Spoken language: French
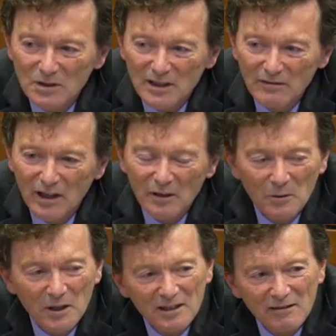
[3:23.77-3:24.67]
Donc
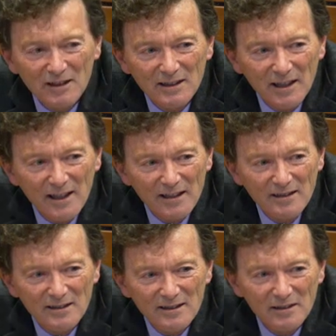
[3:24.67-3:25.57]
c'est vrai en
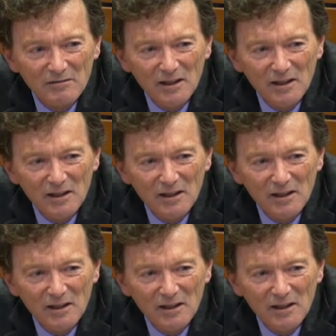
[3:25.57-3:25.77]
1993,